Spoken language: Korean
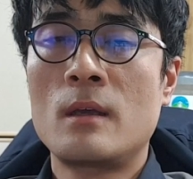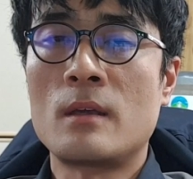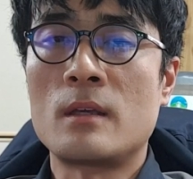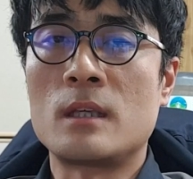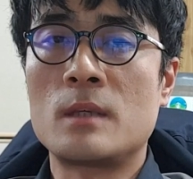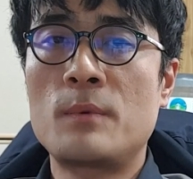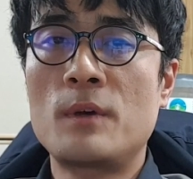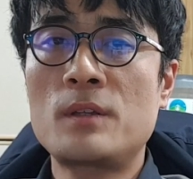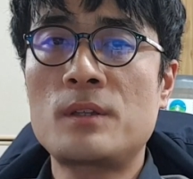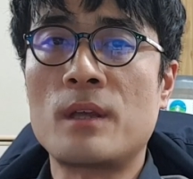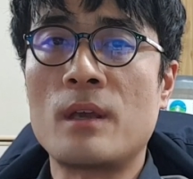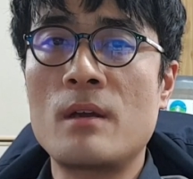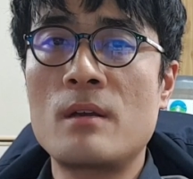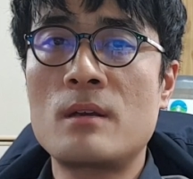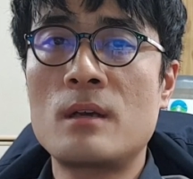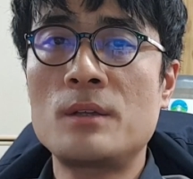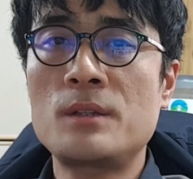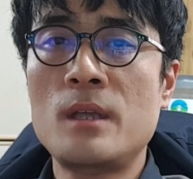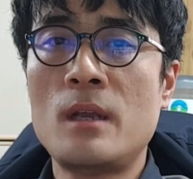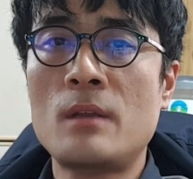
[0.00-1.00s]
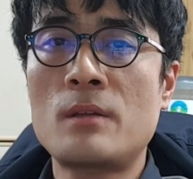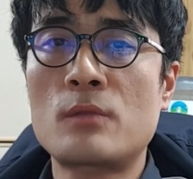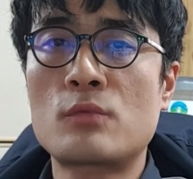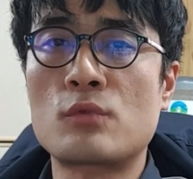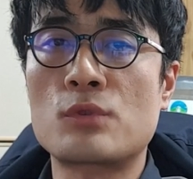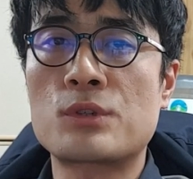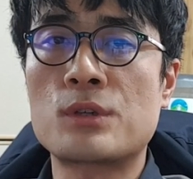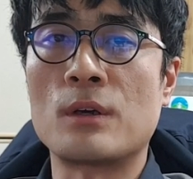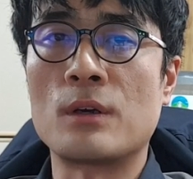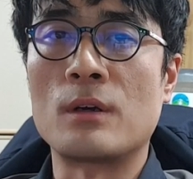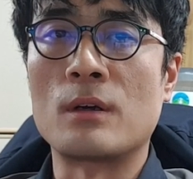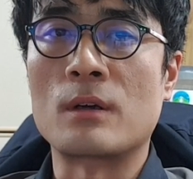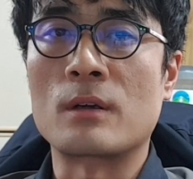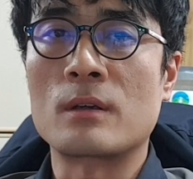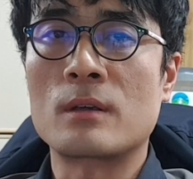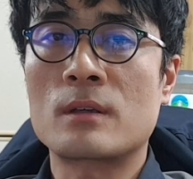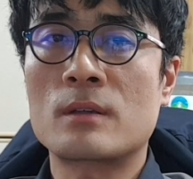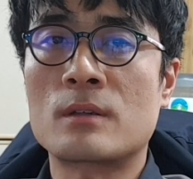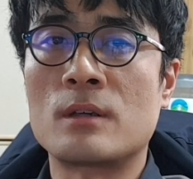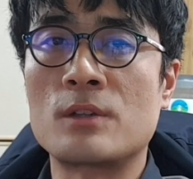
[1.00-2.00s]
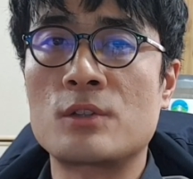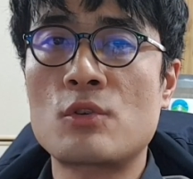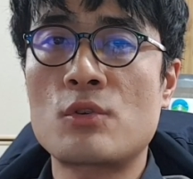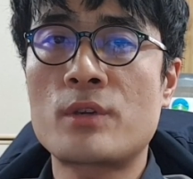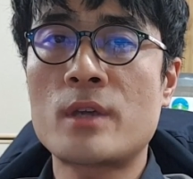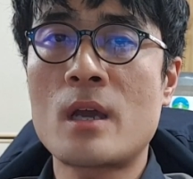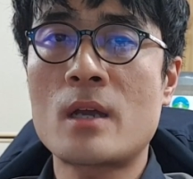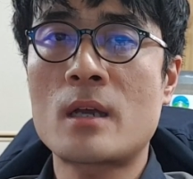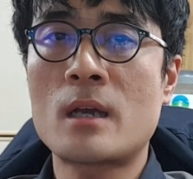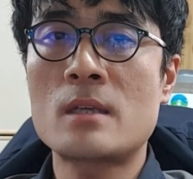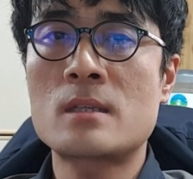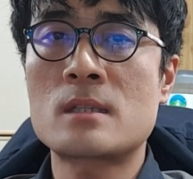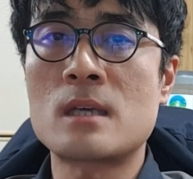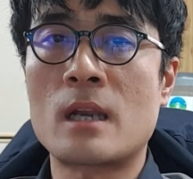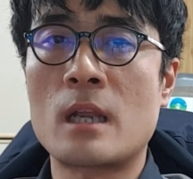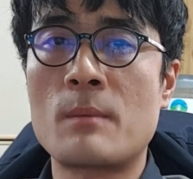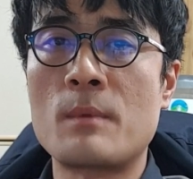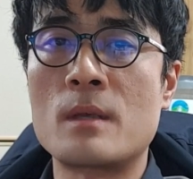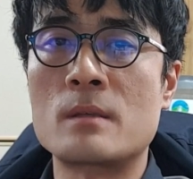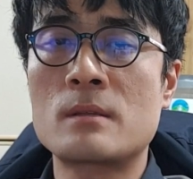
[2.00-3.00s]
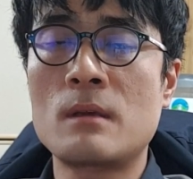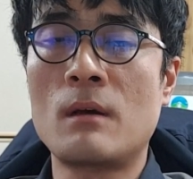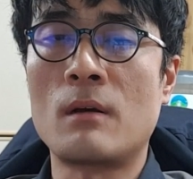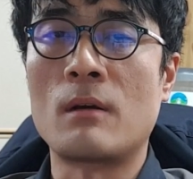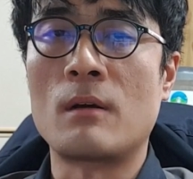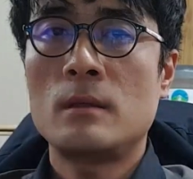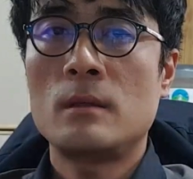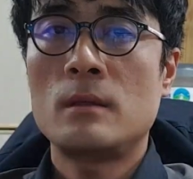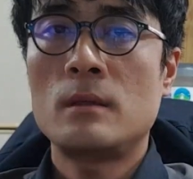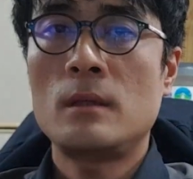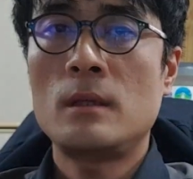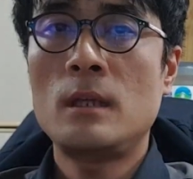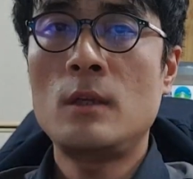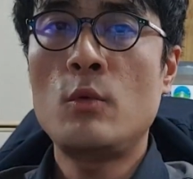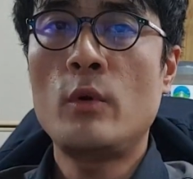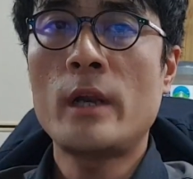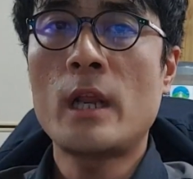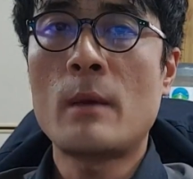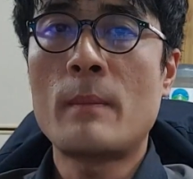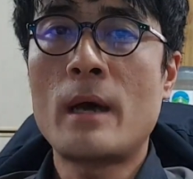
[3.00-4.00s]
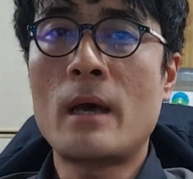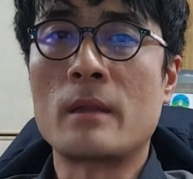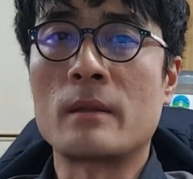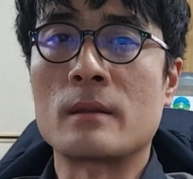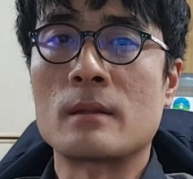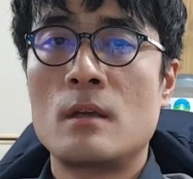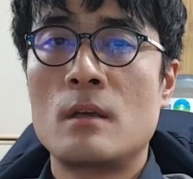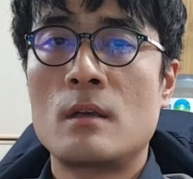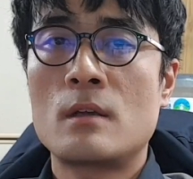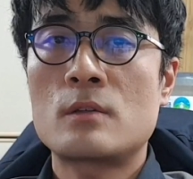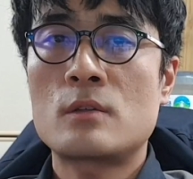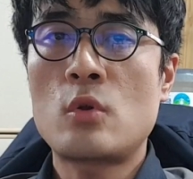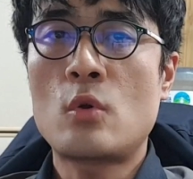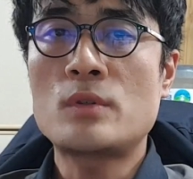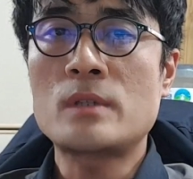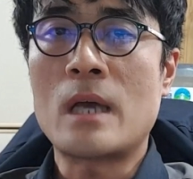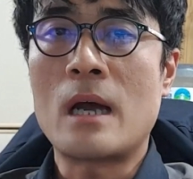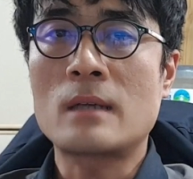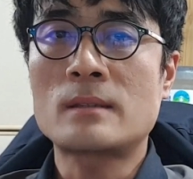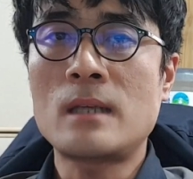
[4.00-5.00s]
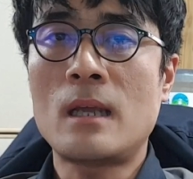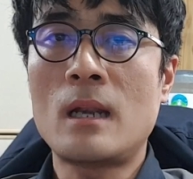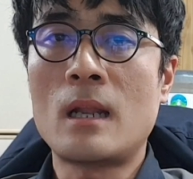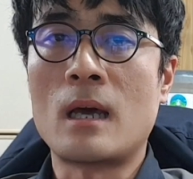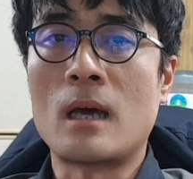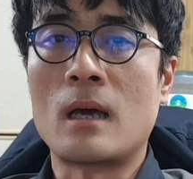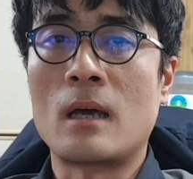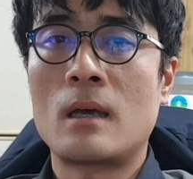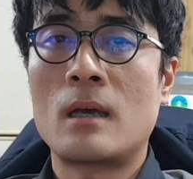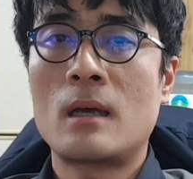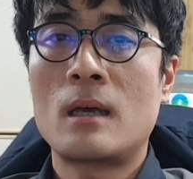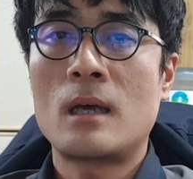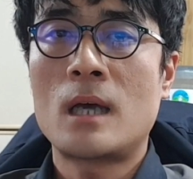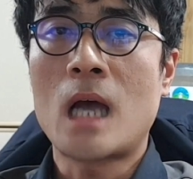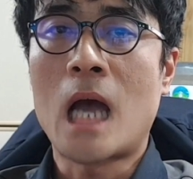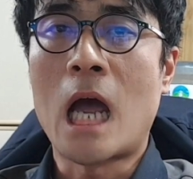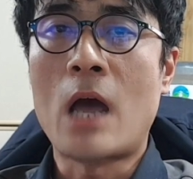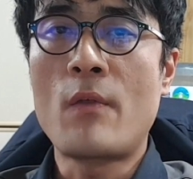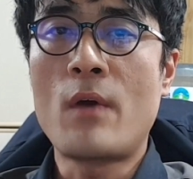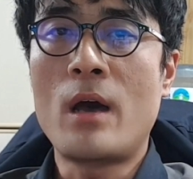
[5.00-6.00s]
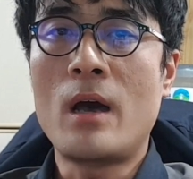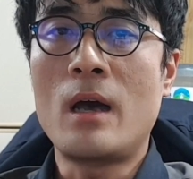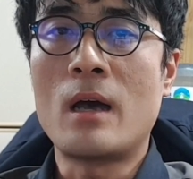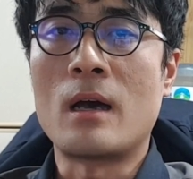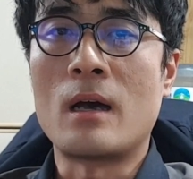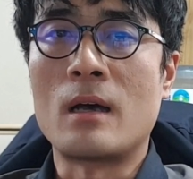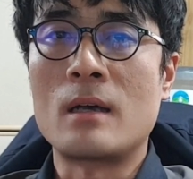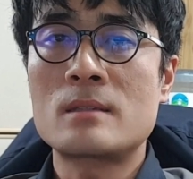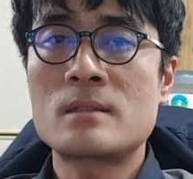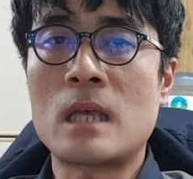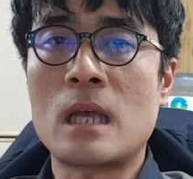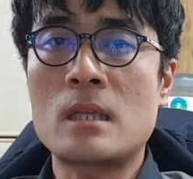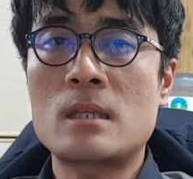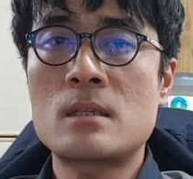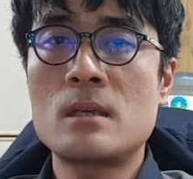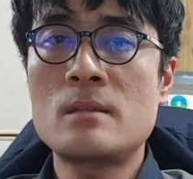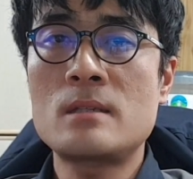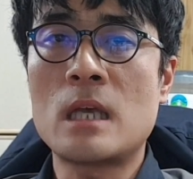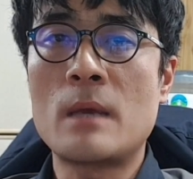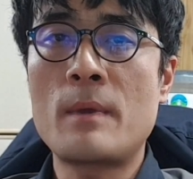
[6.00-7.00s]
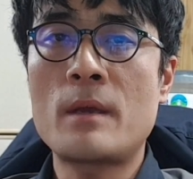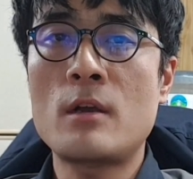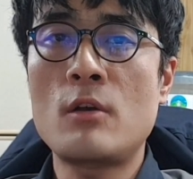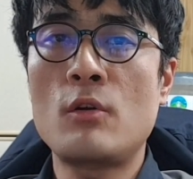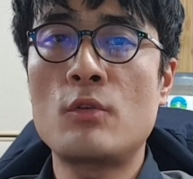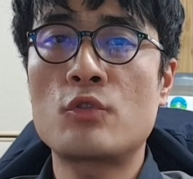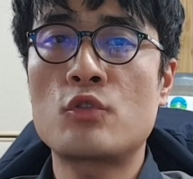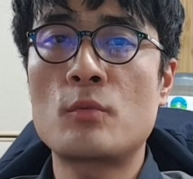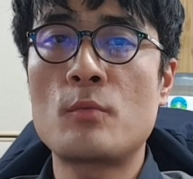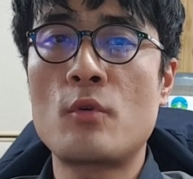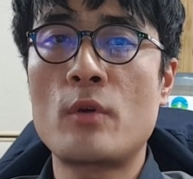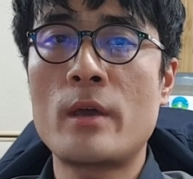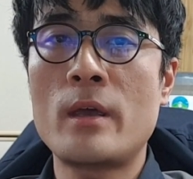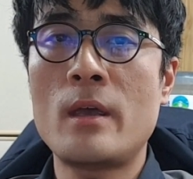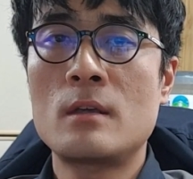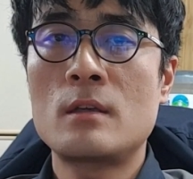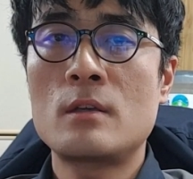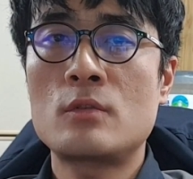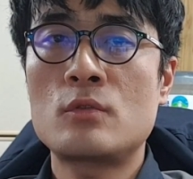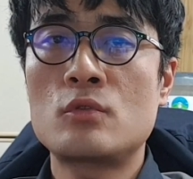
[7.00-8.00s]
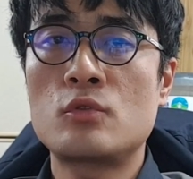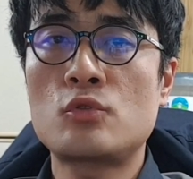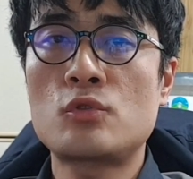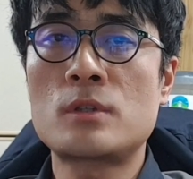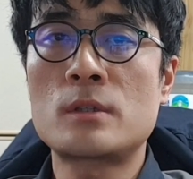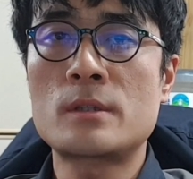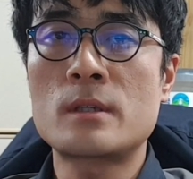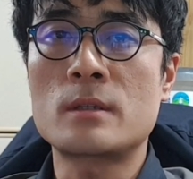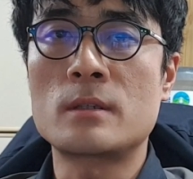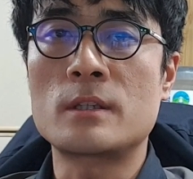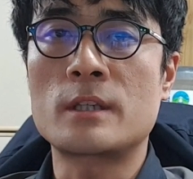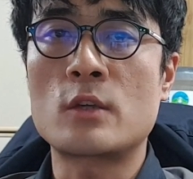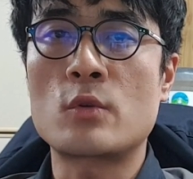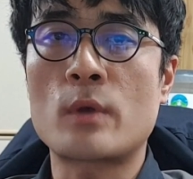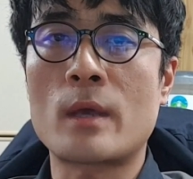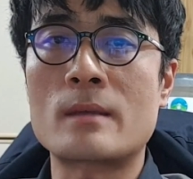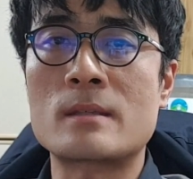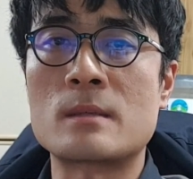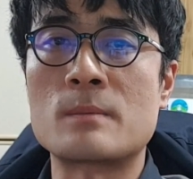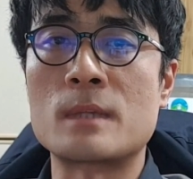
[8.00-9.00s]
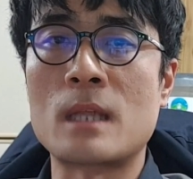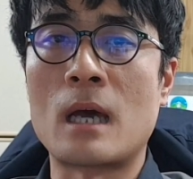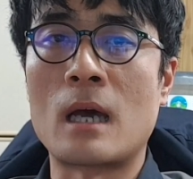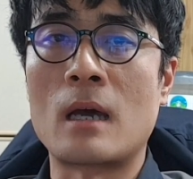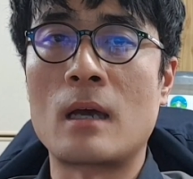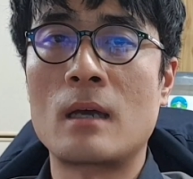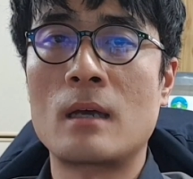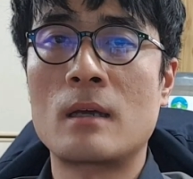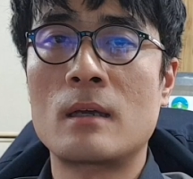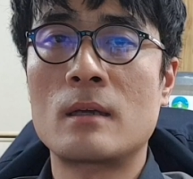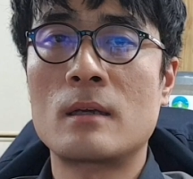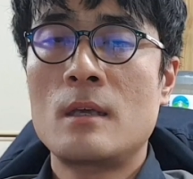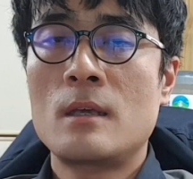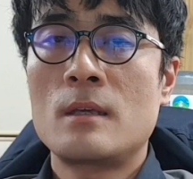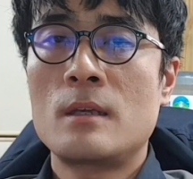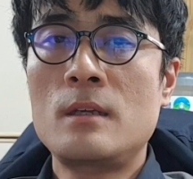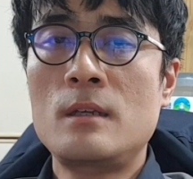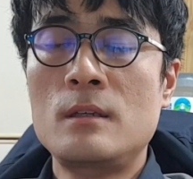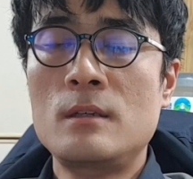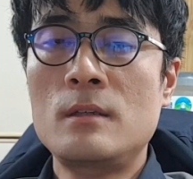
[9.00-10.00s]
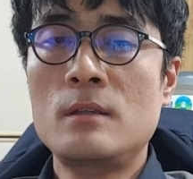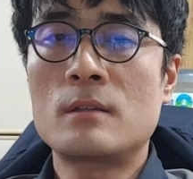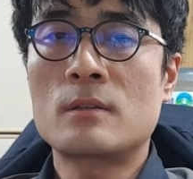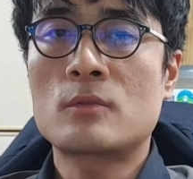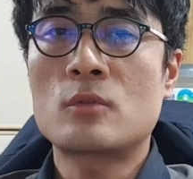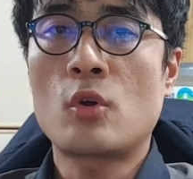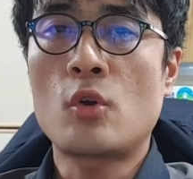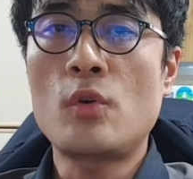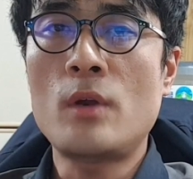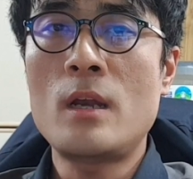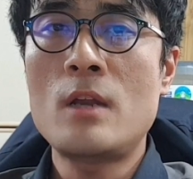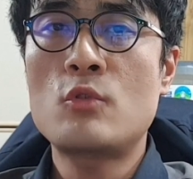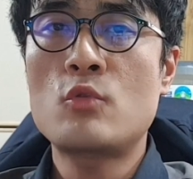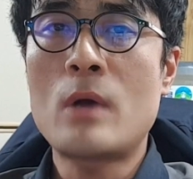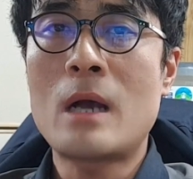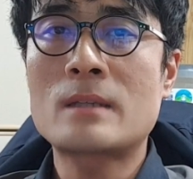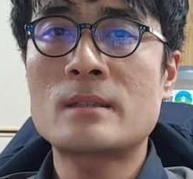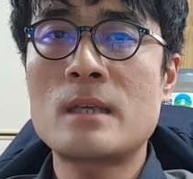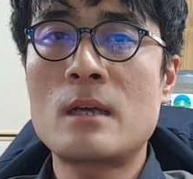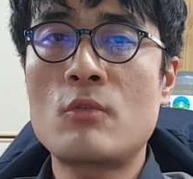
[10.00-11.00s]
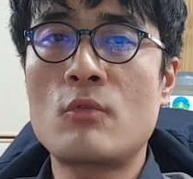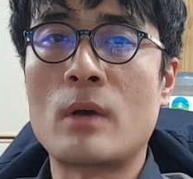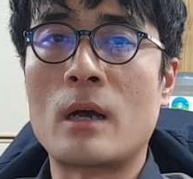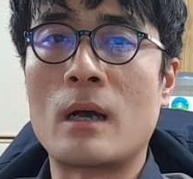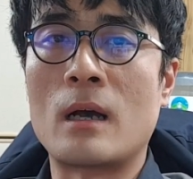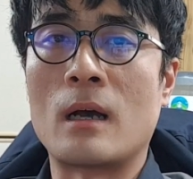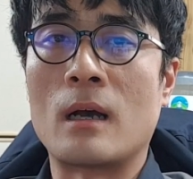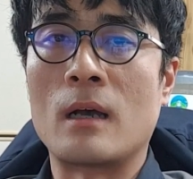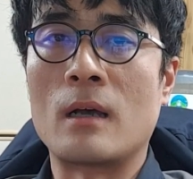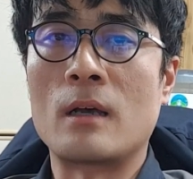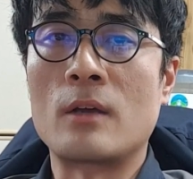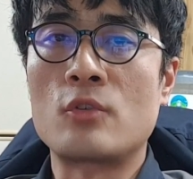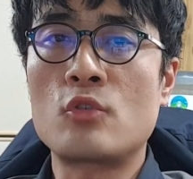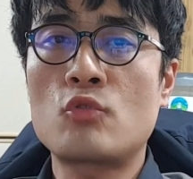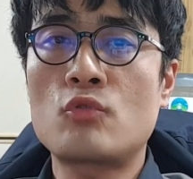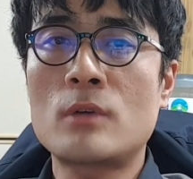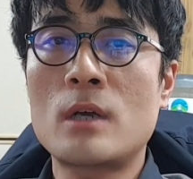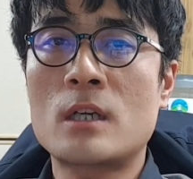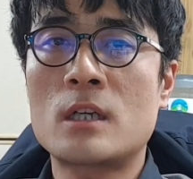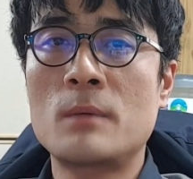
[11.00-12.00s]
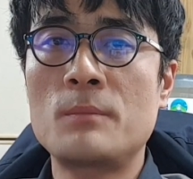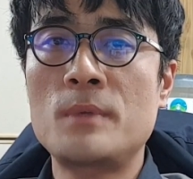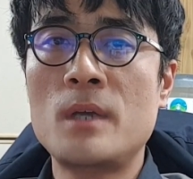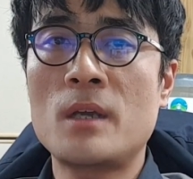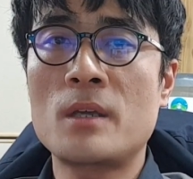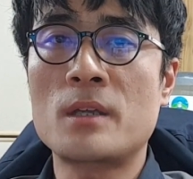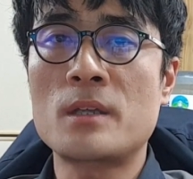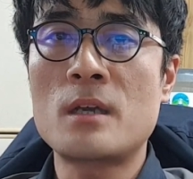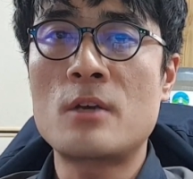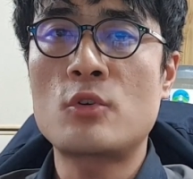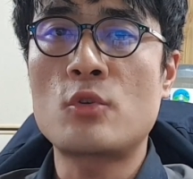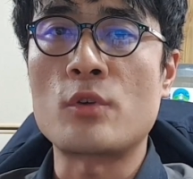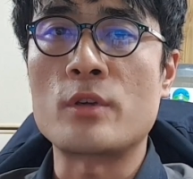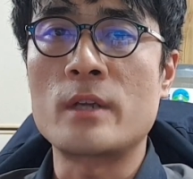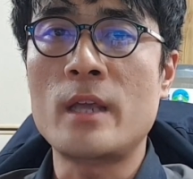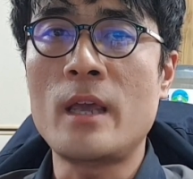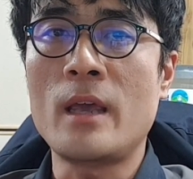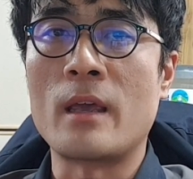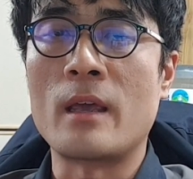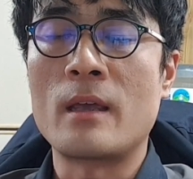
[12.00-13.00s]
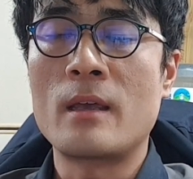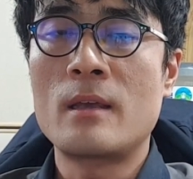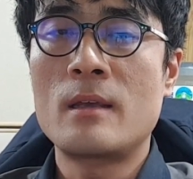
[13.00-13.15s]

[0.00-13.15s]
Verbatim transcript: 이번 대형 컨테이너선 두척 건조 계약까지 따내면서 1월에만 총 4억 달러 한화 4,400억 원 규모의 수주 실적을 기록했습니다. 이는 코로나19 확산과 유가 급락 영향으로 인해